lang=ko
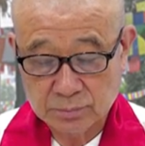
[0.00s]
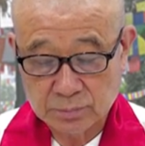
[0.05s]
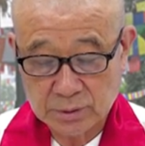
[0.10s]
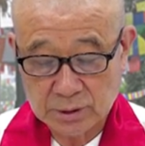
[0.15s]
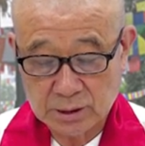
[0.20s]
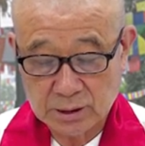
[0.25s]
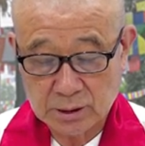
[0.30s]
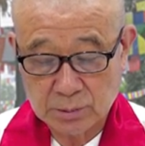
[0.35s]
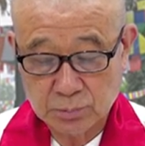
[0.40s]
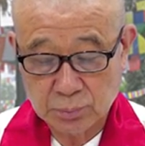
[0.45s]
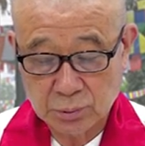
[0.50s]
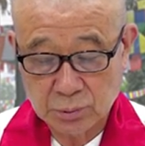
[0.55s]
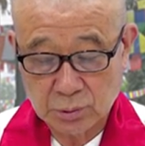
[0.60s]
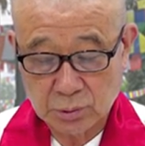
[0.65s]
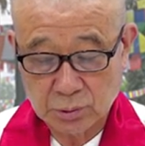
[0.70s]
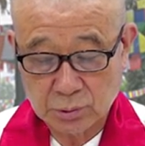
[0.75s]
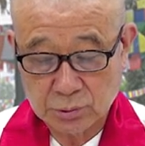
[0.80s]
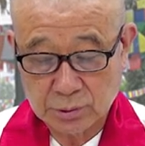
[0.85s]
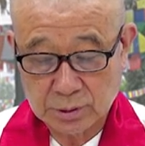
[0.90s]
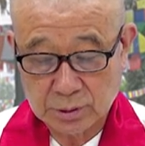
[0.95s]

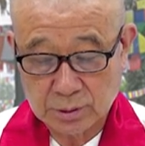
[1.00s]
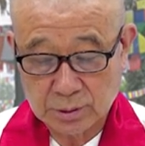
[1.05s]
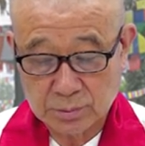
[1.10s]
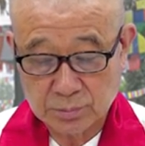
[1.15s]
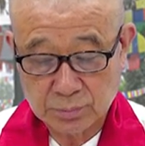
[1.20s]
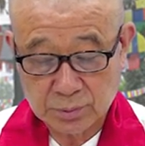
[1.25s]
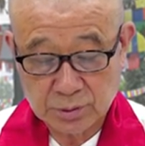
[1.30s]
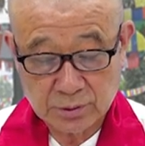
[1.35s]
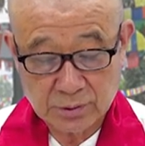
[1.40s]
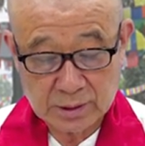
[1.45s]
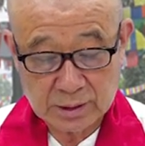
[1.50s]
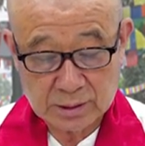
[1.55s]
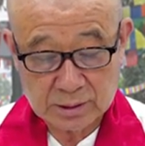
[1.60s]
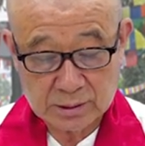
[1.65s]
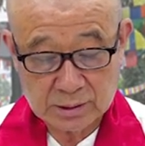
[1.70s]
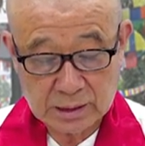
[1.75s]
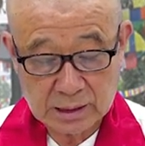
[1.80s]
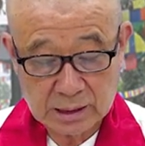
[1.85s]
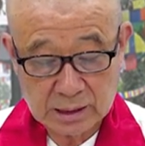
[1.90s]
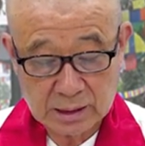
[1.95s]
비불교도 이건
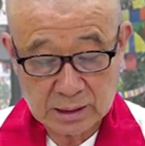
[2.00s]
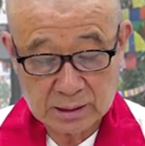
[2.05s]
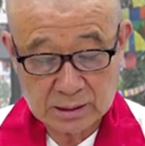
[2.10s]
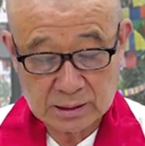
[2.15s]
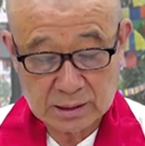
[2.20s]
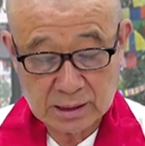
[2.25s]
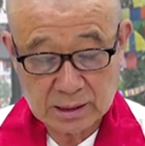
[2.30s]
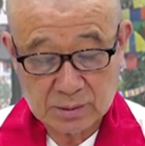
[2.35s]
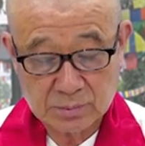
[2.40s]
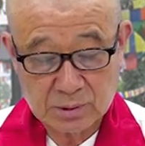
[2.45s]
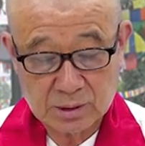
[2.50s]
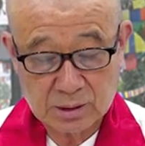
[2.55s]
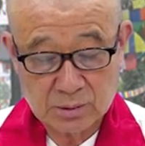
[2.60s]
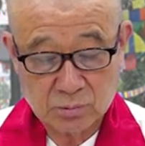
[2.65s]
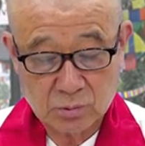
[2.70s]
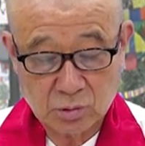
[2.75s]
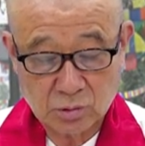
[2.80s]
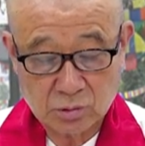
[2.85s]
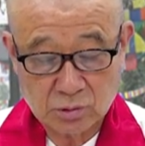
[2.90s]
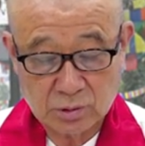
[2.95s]
평화를 사랑하는 사람이라
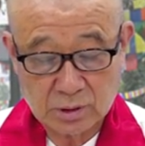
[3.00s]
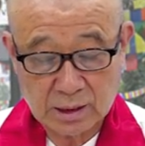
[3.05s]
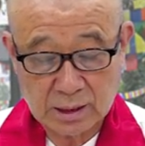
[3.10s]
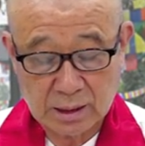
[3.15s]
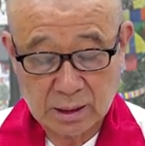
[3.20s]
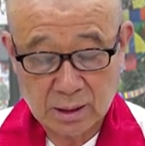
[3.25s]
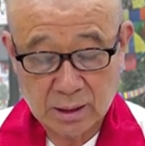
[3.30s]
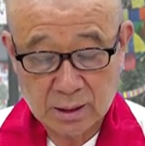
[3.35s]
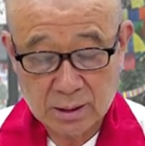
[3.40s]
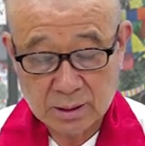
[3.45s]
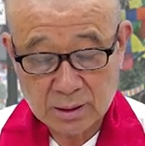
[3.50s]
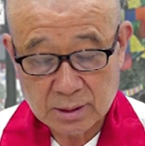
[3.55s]
모두 다